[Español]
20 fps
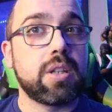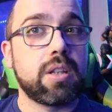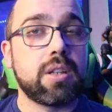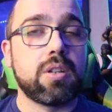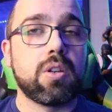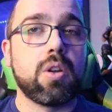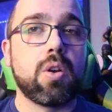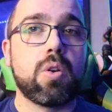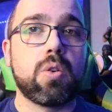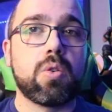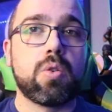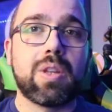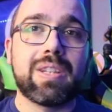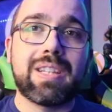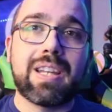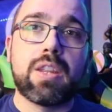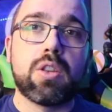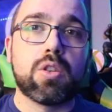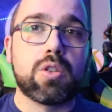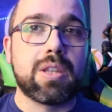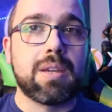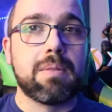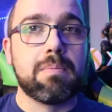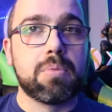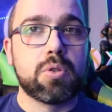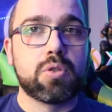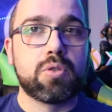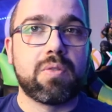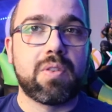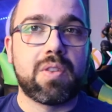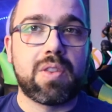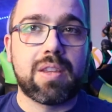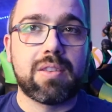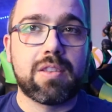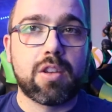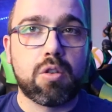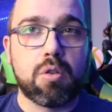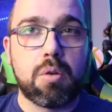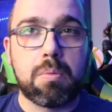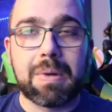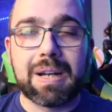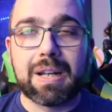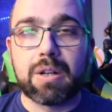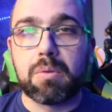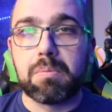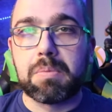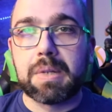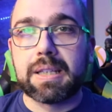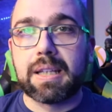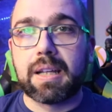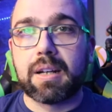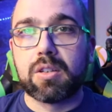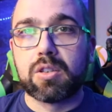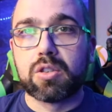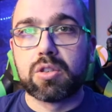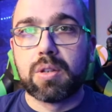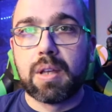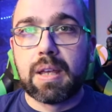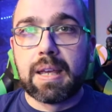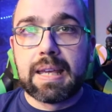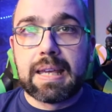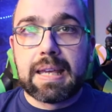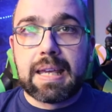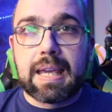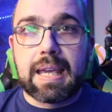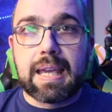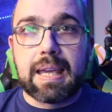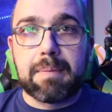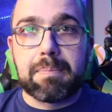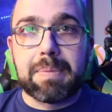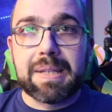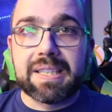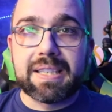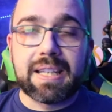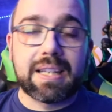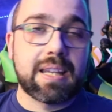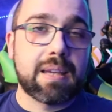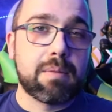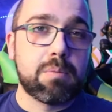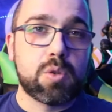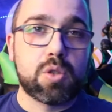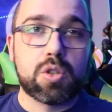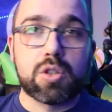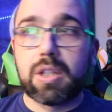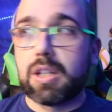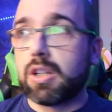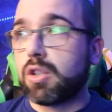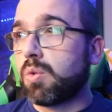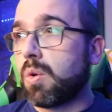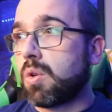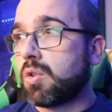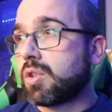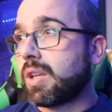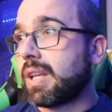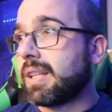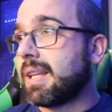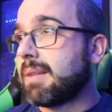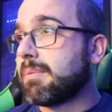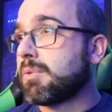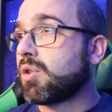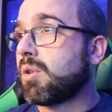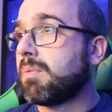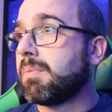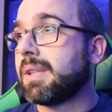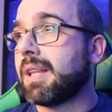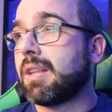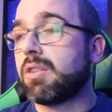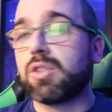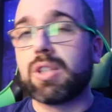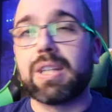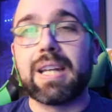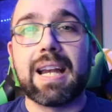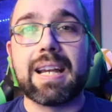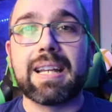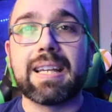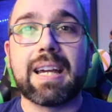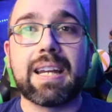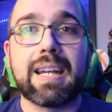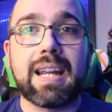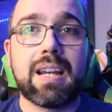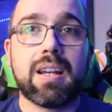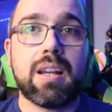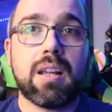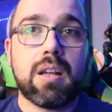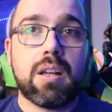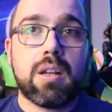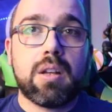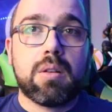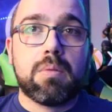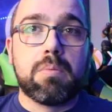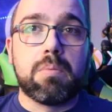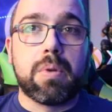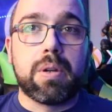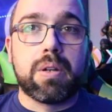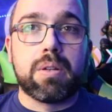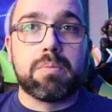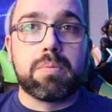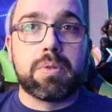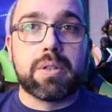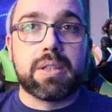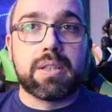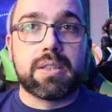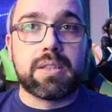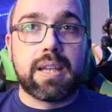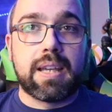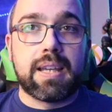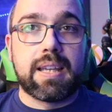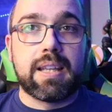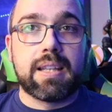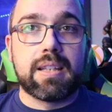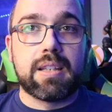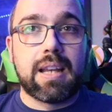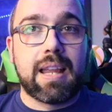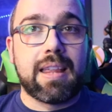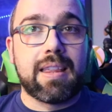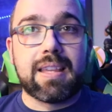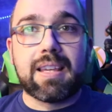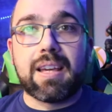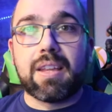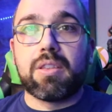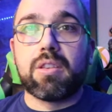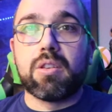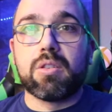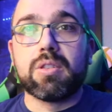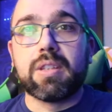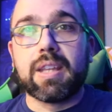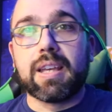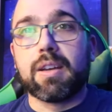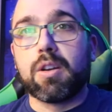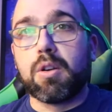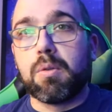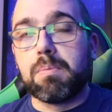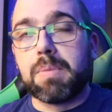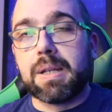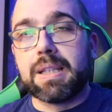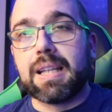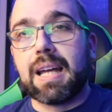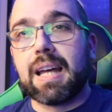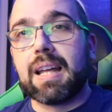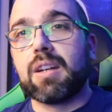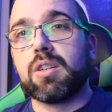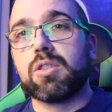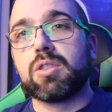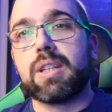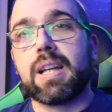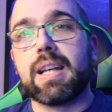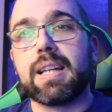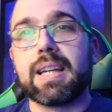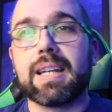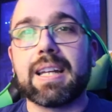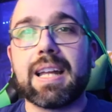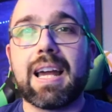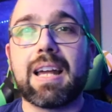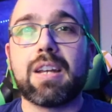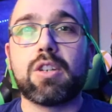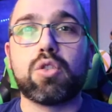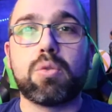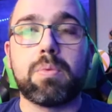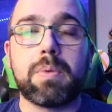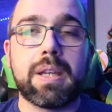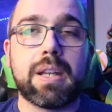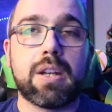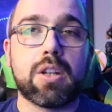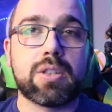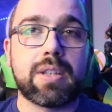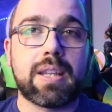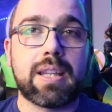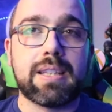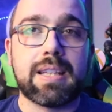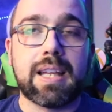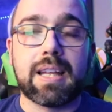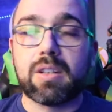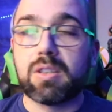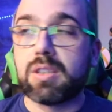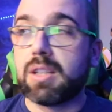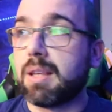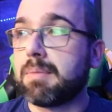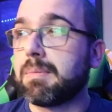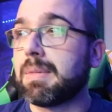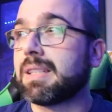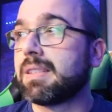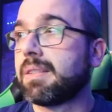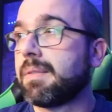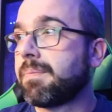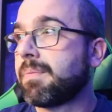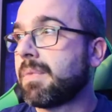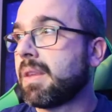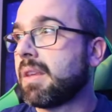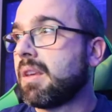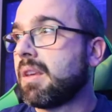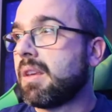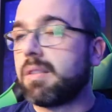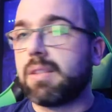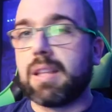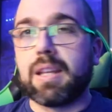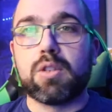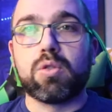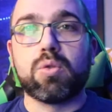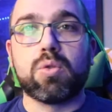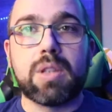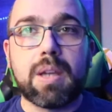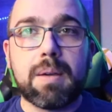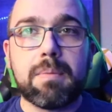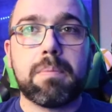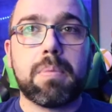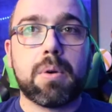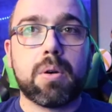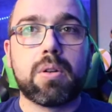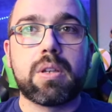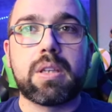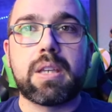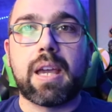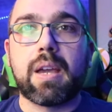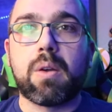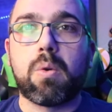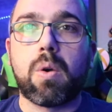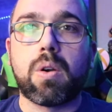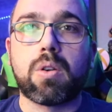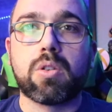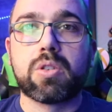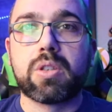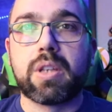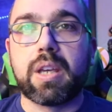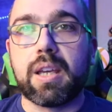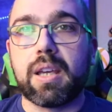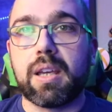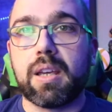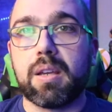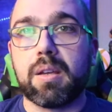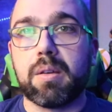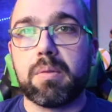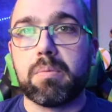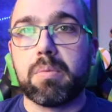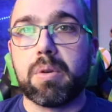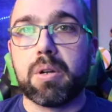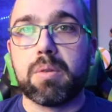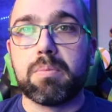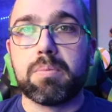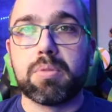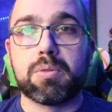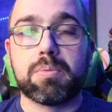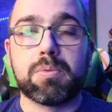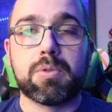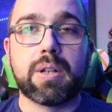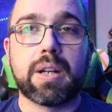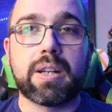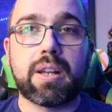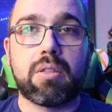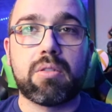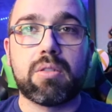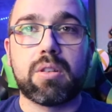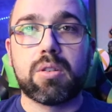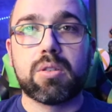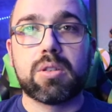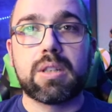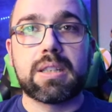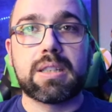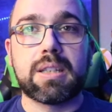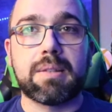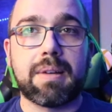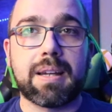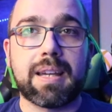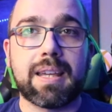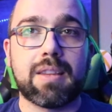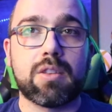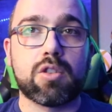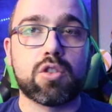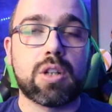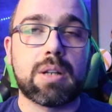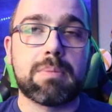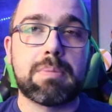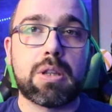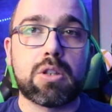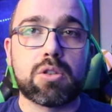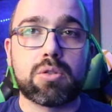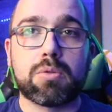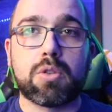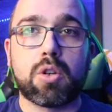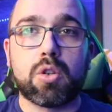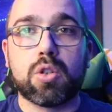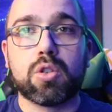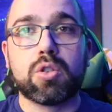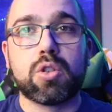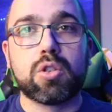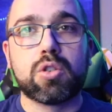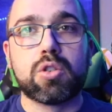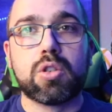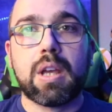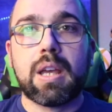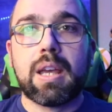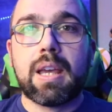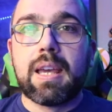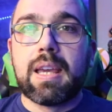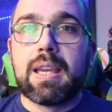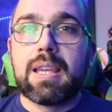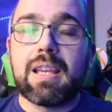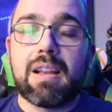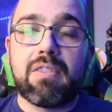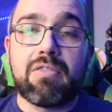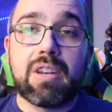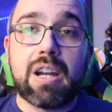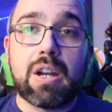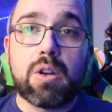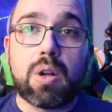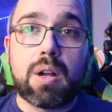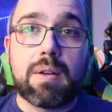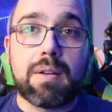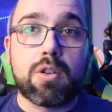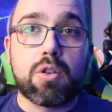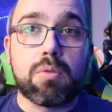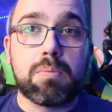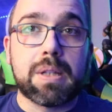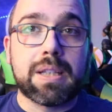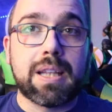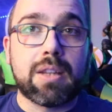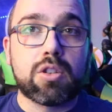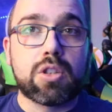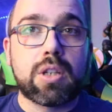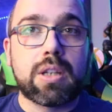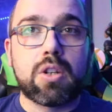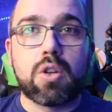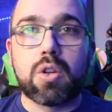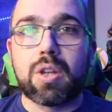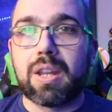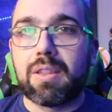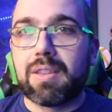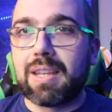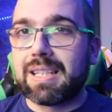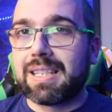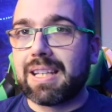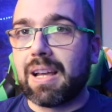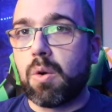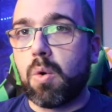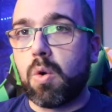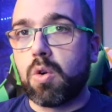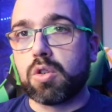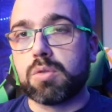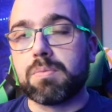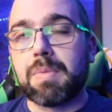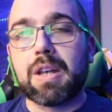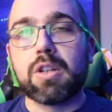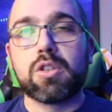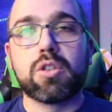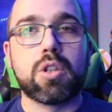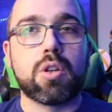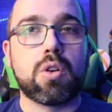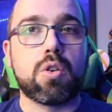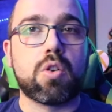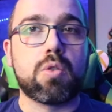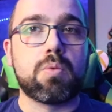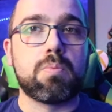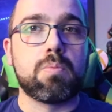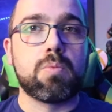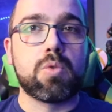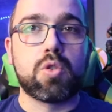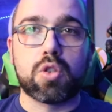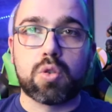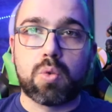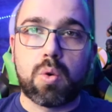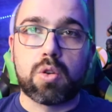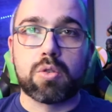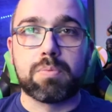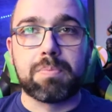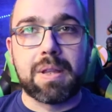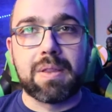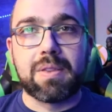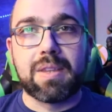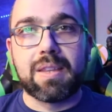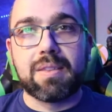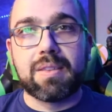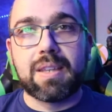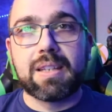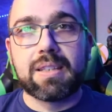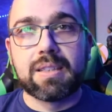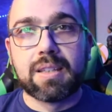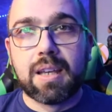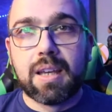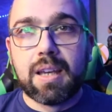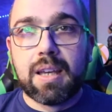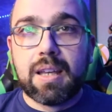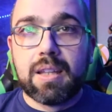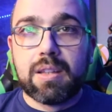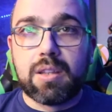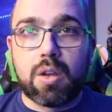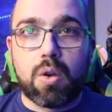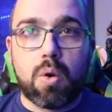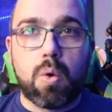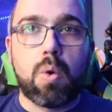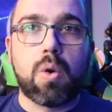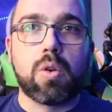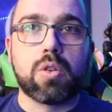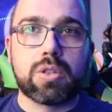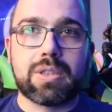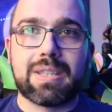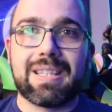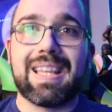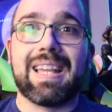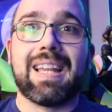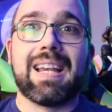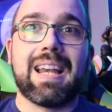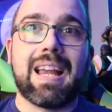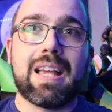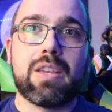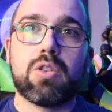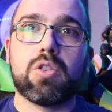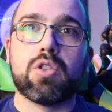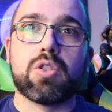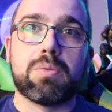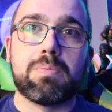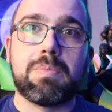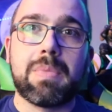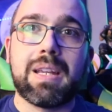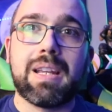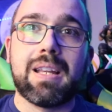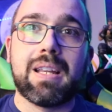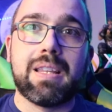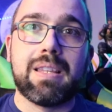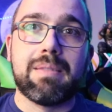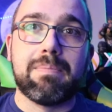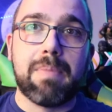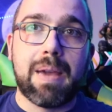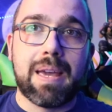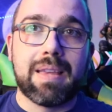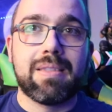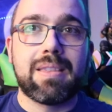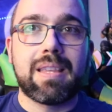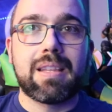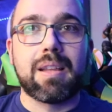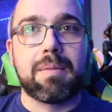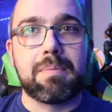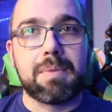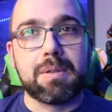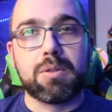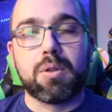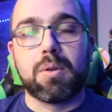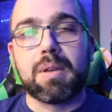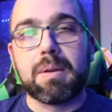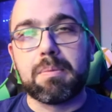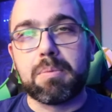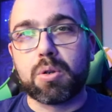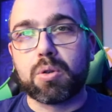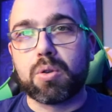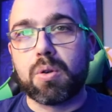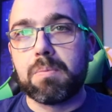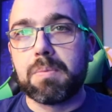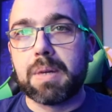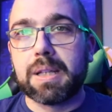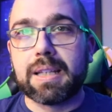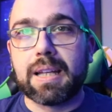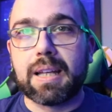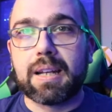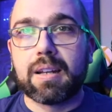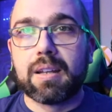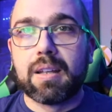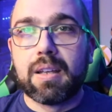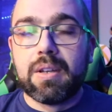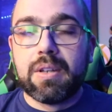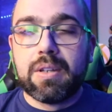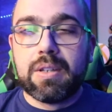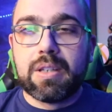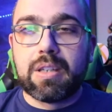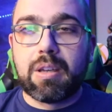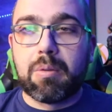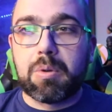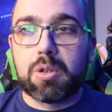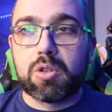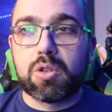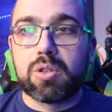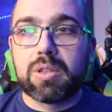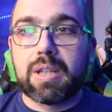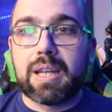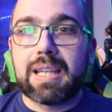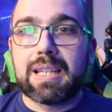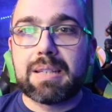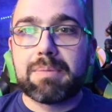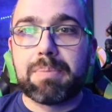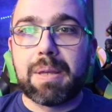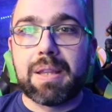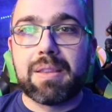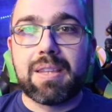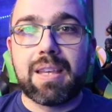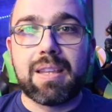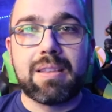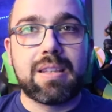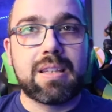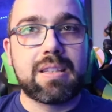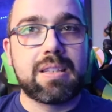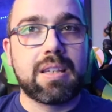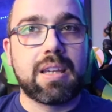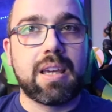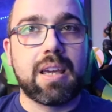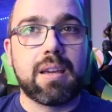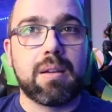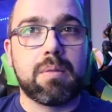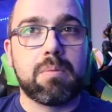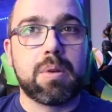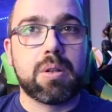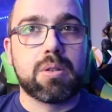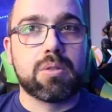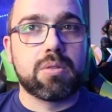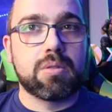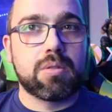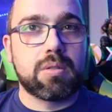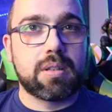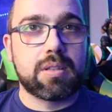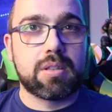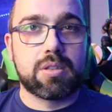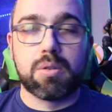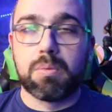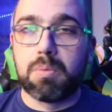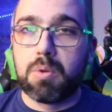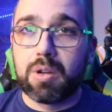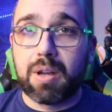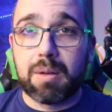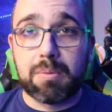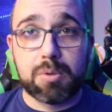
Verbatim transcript: no, he tenido tiempo suficiente como para completarlos. Eh, pensar que muchos de los juegos que tenemos completados en el canal, bueno, pues eh, la dedicación de completarlos en el canal, subirlos, editarlos y demás, tiene su tiempo y hay juegos que, bueno, pues por una razón u otra se van quedando solapados con otros y al final no acaban completándose. No quiere decir que sean juegos malos, tengo muchos juegos pendientes. Tengo juegos del año 2020 también todavía por completar que bueno, son tareas pendientes y que bueno, eh, supongo que a